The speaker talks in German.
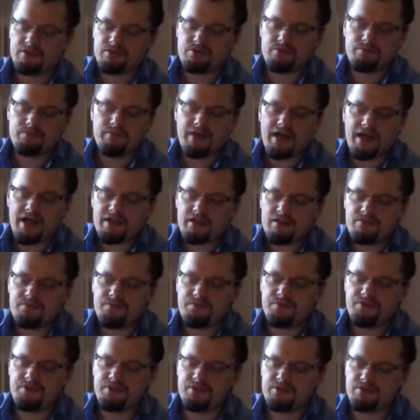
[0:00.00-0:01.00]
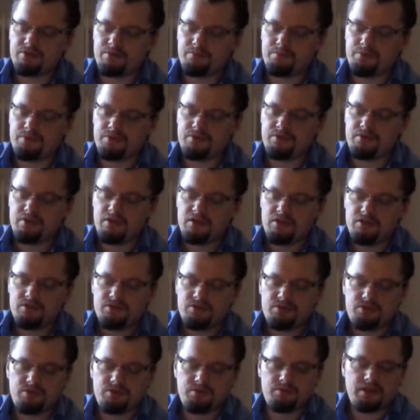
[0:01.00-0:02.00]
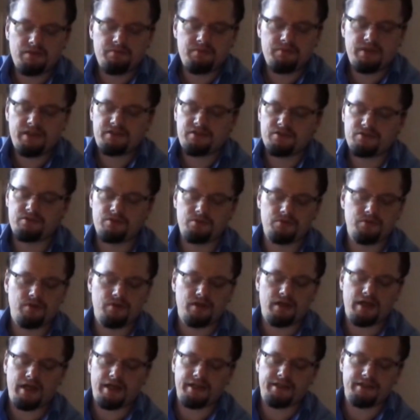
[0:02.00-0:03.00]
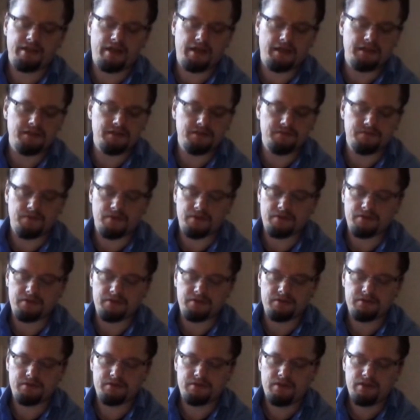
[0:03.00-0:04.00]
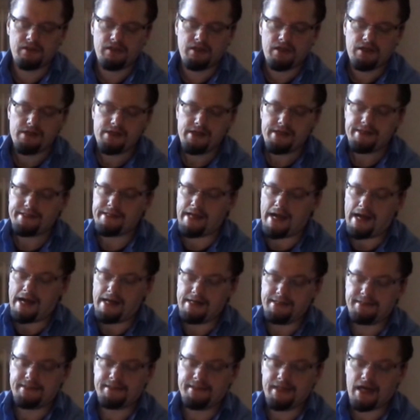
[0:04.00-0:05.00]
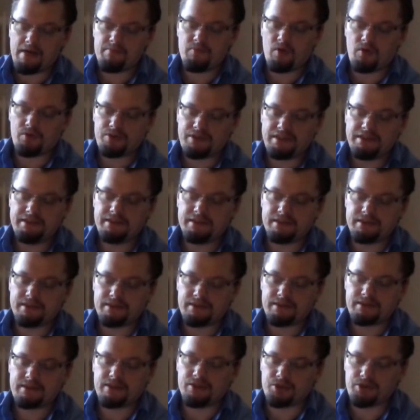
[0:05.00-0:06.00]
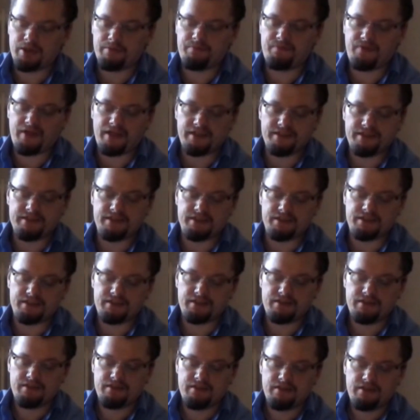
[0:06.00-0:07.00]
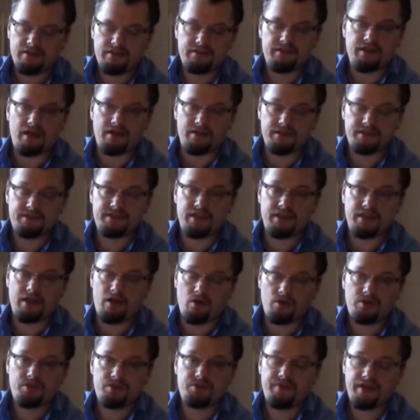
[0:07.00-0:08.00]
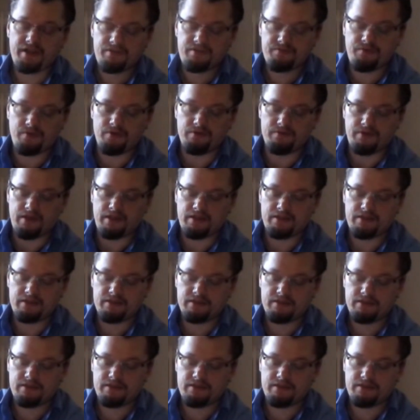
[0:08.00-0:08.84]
Zu mager für die Suppe, zudem legt es nur noch ein Ei die Woche. Der Alte nahm auch dieses Geschöpf an sich, da es ja auch wertvoll war.